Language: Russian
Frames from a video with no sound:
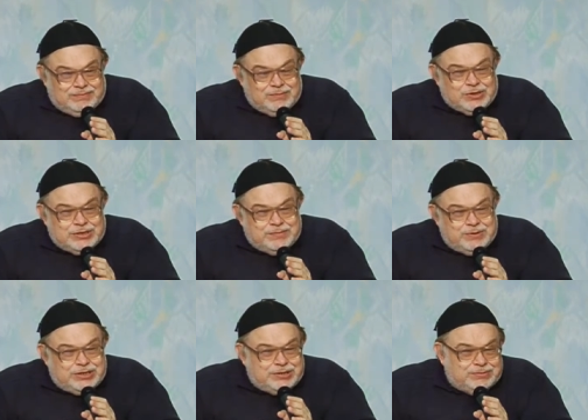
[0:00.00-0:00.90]
Можно
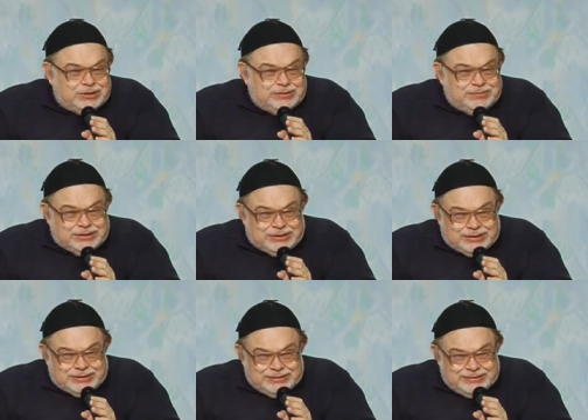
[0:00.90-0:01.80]
больше, можно
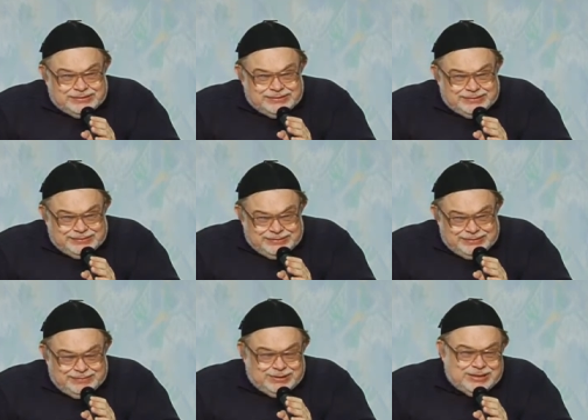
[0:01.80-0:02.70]
меньше.
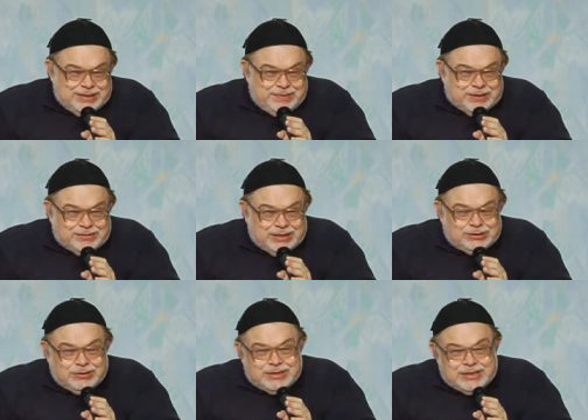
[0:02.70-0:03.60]
Плоды первые. А
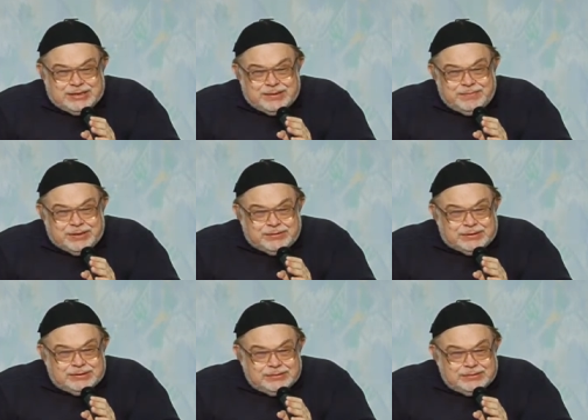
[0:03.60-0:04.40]
сколько их там первых?